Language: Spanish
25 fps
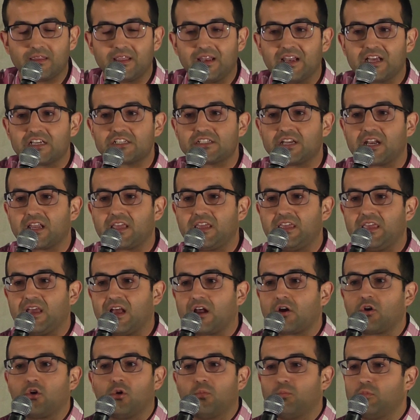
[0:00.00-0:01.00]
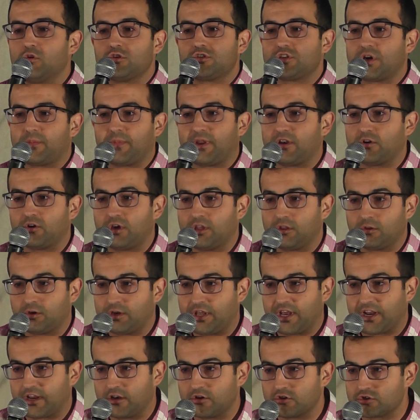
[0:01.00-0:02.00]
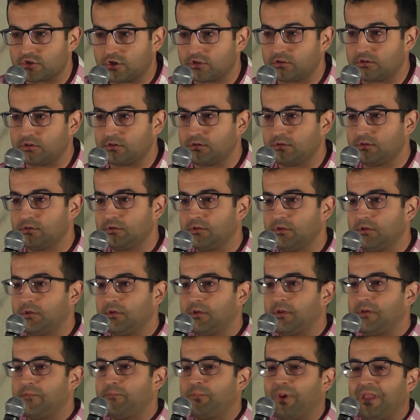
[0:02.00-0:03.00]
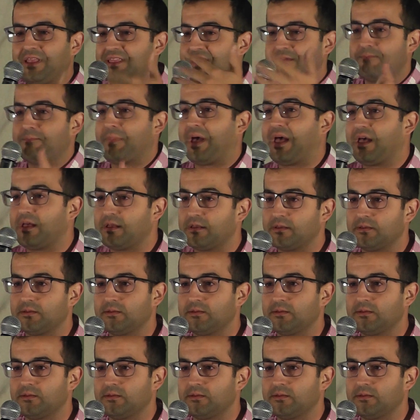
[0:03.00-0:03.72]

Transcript: de asarquía con mucha menos historia que nosotros venden más.